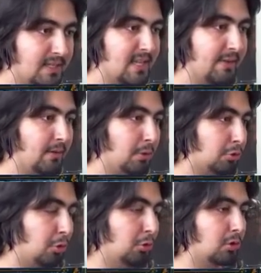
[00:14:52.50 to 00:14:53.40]
Seviye
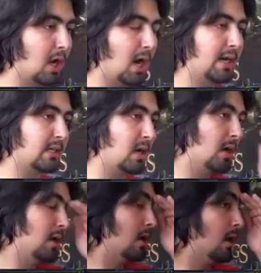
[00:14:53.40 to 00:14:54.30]
4 olduk. Harika.
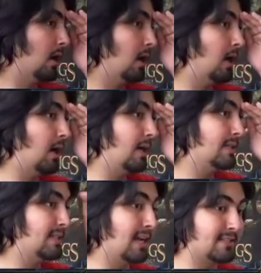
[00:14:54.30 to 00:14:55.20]
Aa,
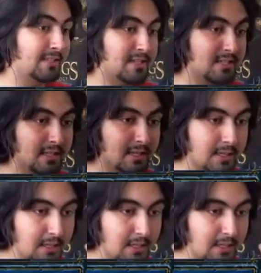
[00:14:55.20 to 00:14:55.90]
silah satıcısı.